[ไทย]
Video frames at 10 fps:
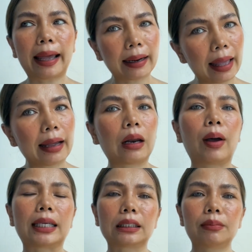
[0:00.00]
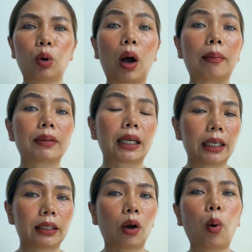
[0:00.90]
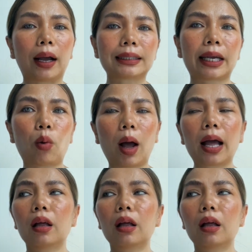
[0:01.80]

แรกๆเราอาจจะมีความตะขิดตะขวางใจว่า